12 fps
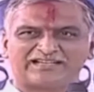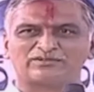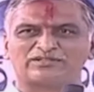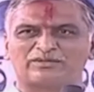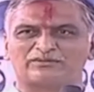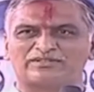
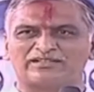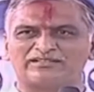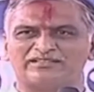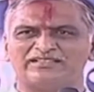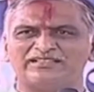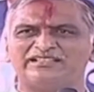అడుగుతా ఉన్నా
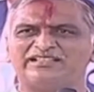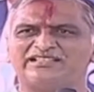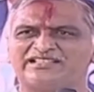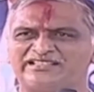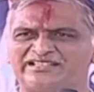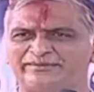
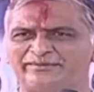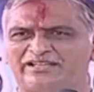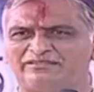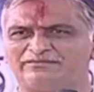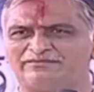ఇచ్చిందేం లేదు